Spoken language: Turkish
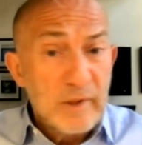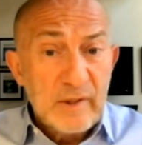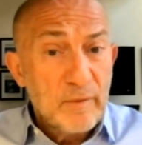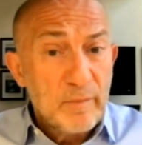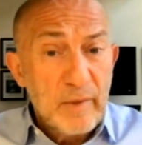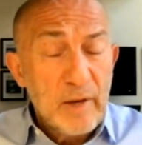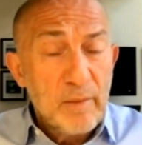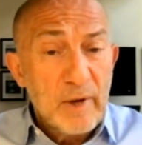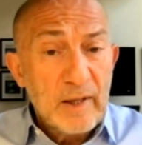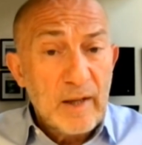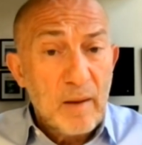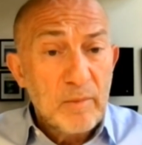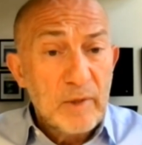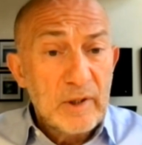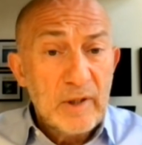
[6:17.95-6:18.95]
Bir sürü bilim
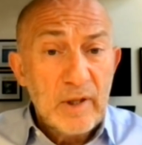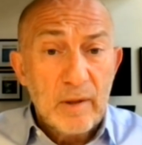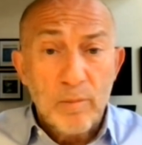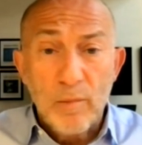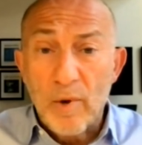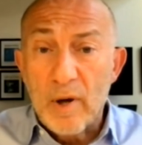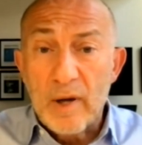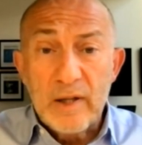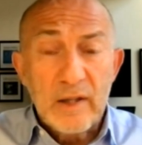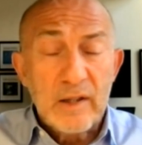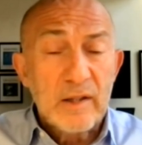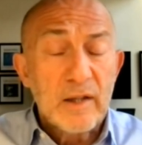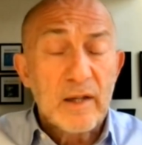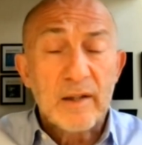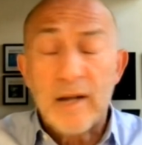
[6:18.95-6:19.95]
adamları değil.
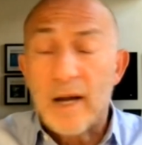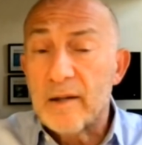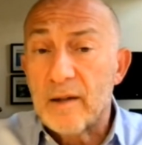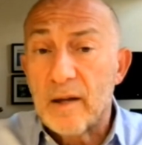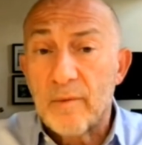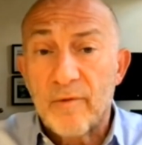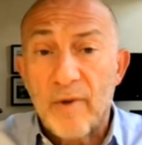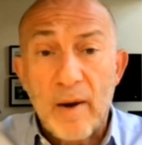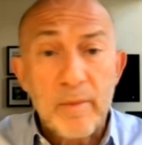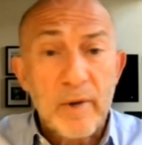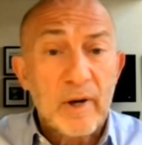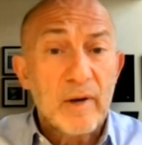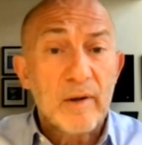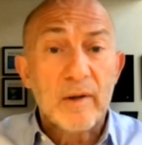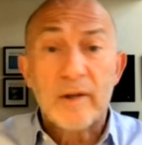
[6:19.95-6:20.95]
Mühendislikten de,
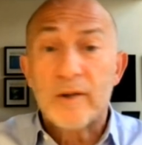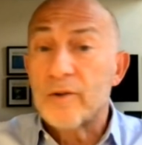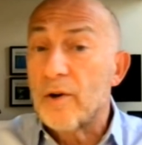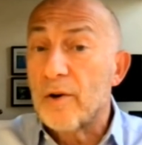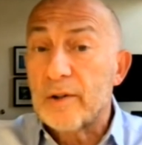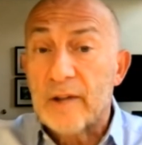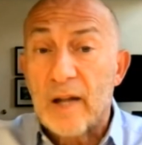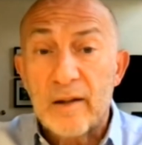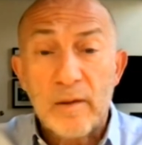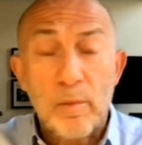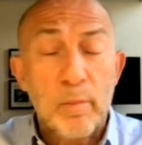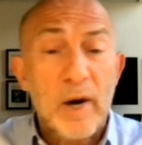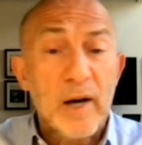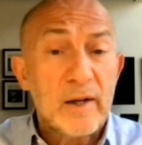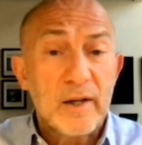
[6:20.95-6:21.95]
fabrikadörlükten
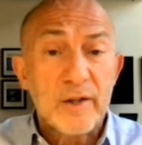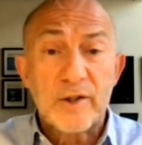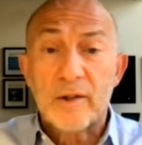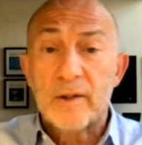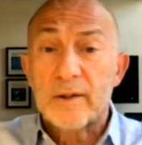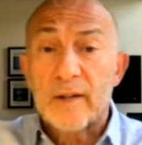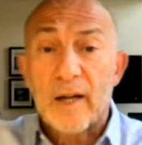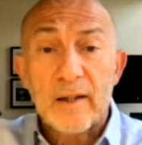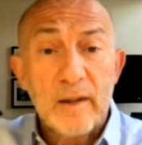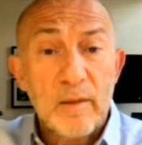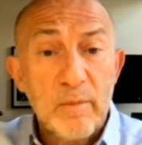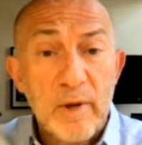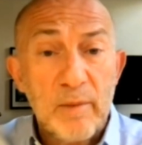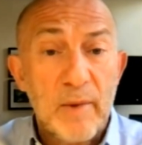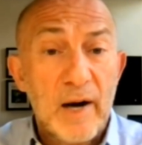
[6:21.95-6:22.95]
de, bankacılıktan da,
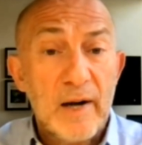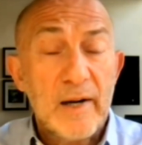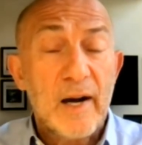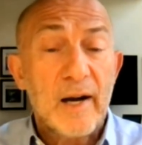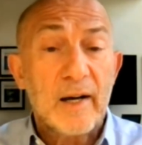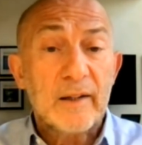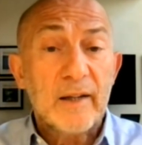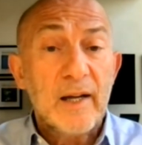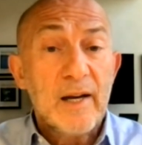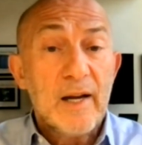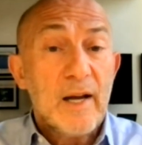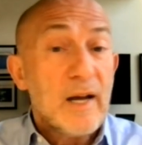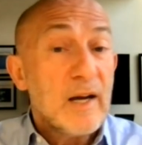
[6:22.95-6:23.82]
mimarlığa kadar